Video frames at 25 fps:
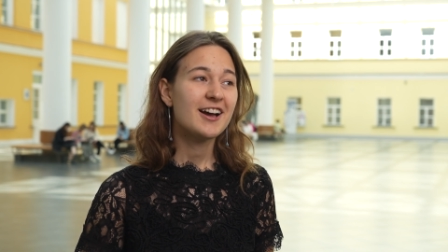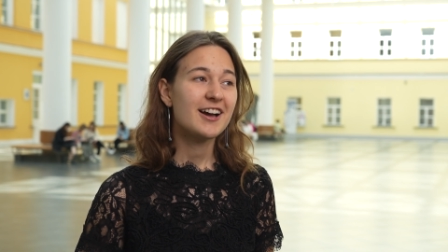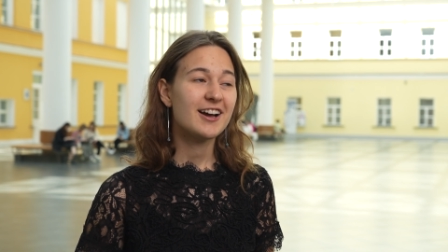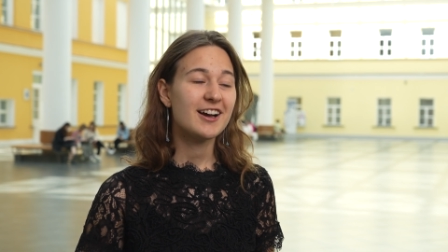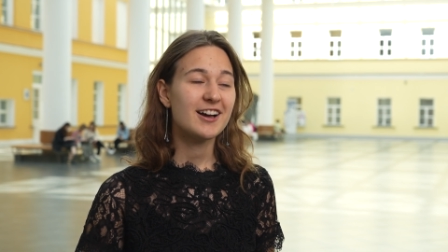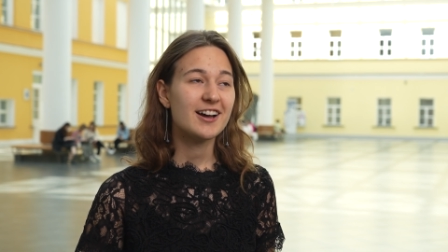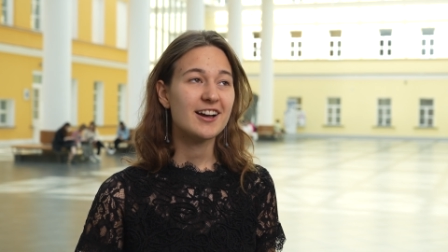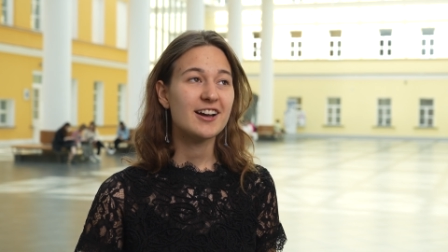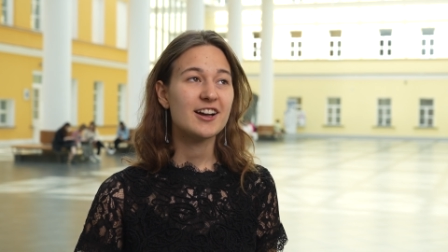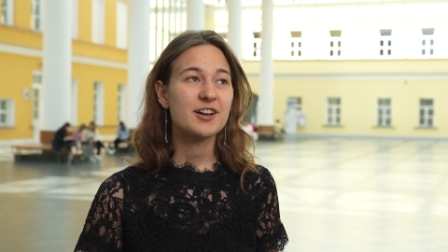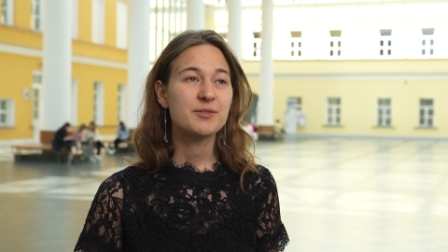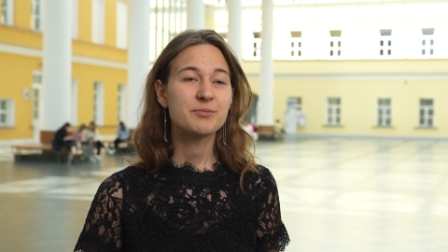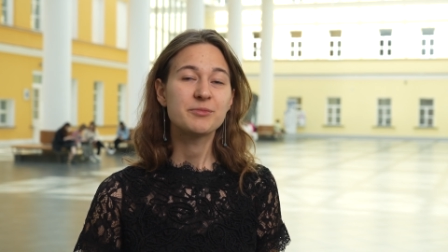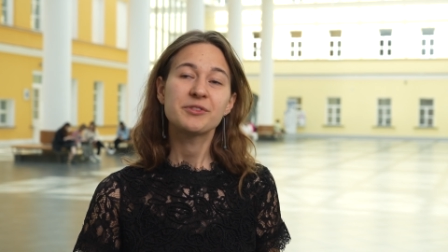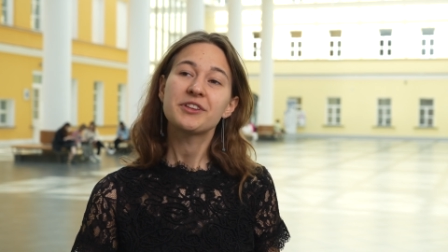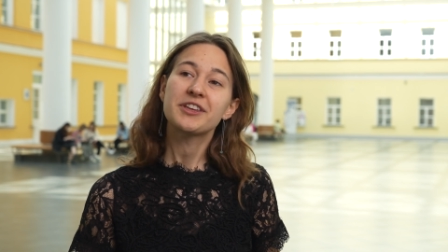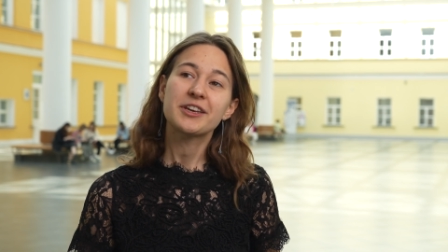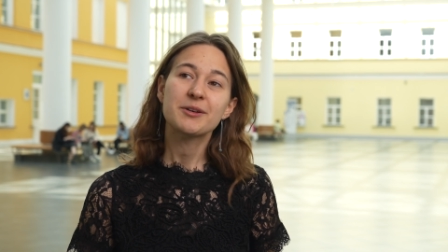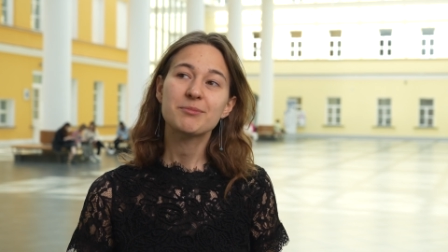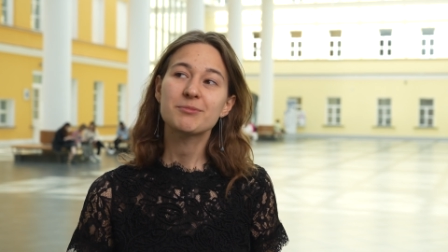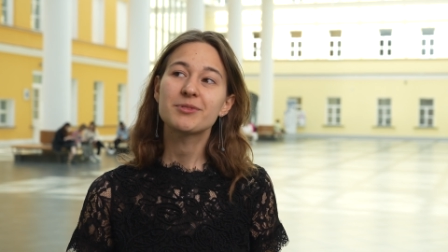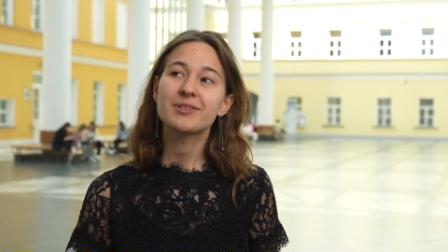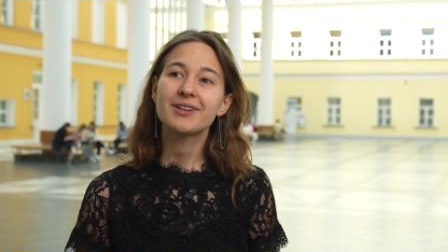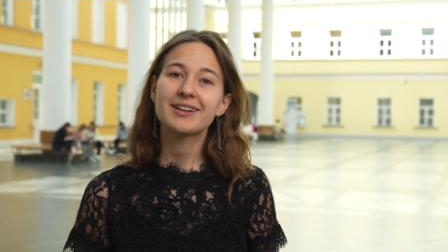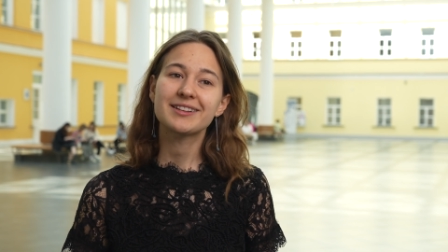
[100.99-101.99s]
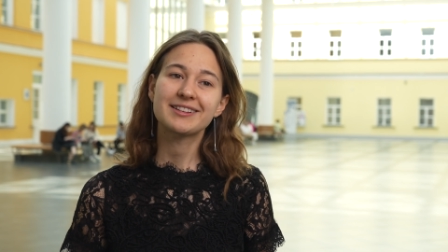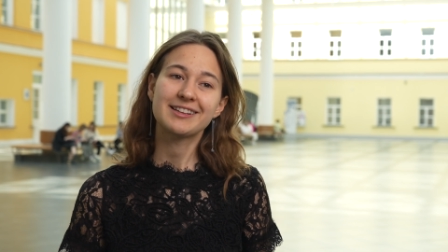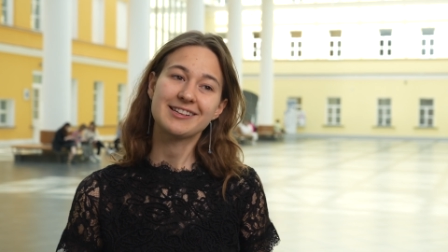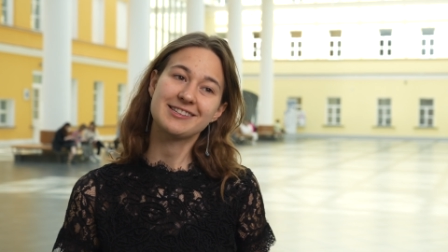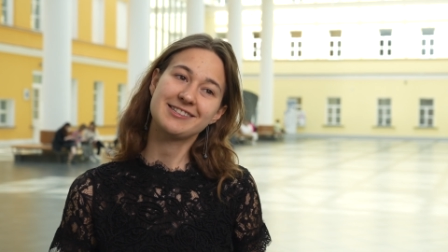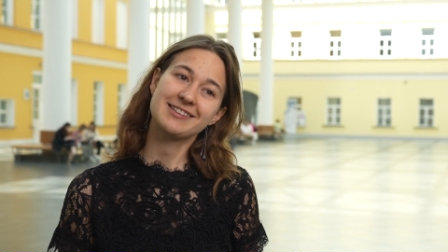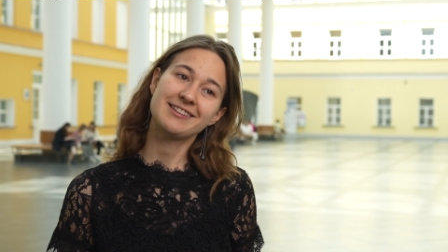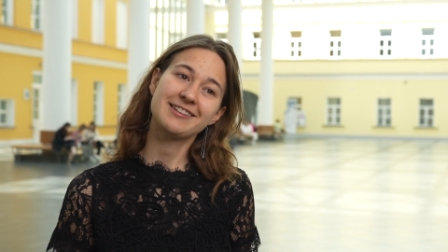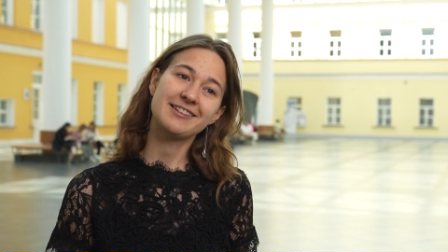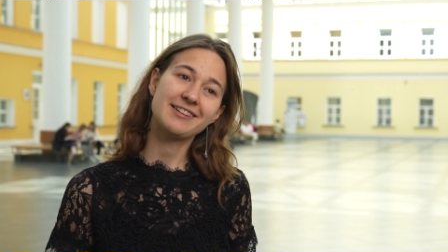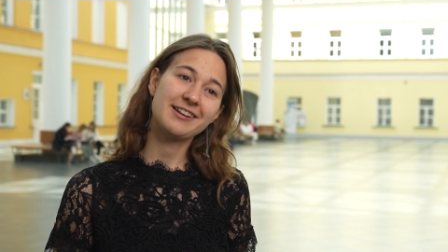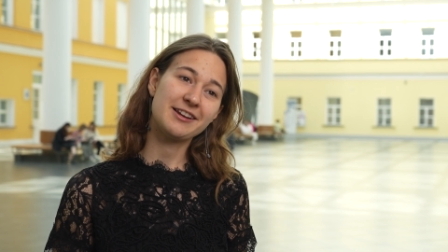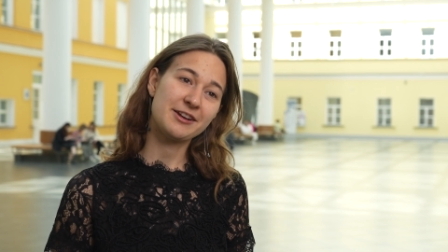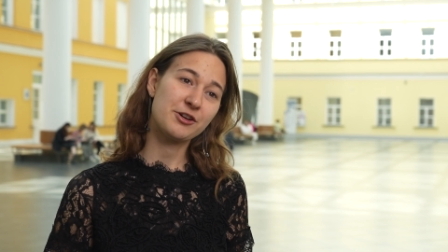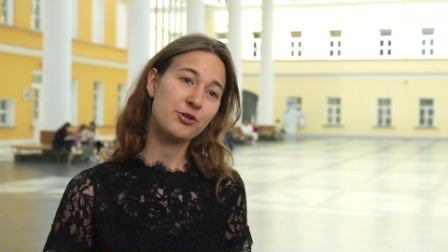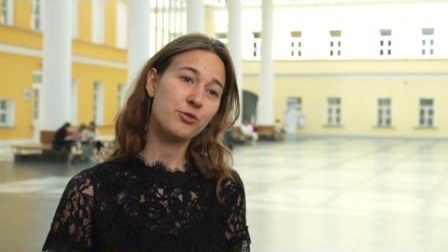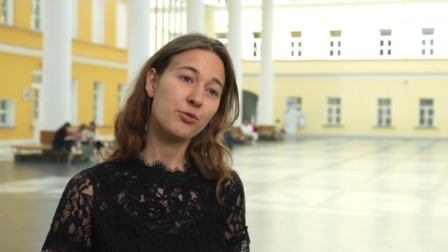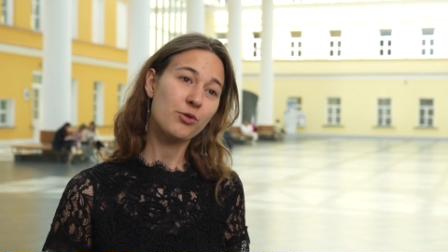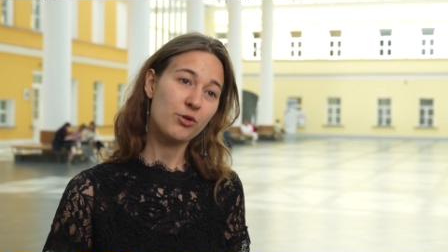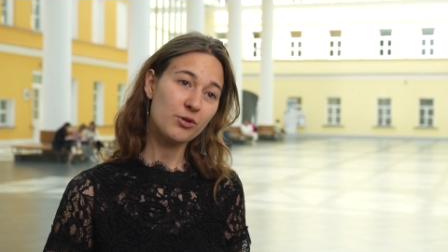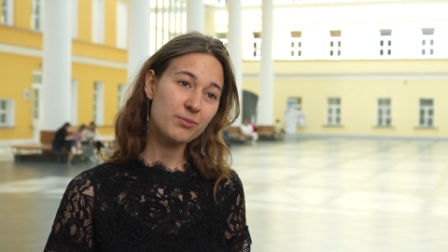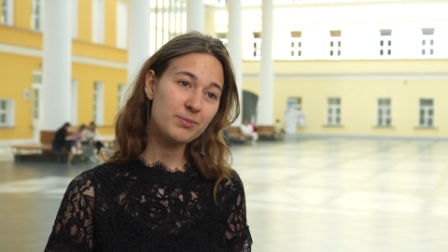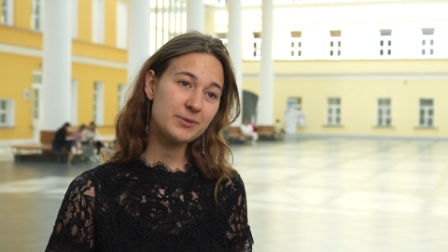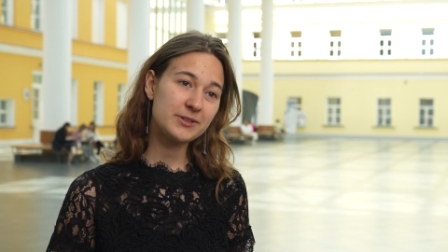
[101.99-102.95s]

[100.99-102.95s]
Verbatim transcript: А мне было относительно легко,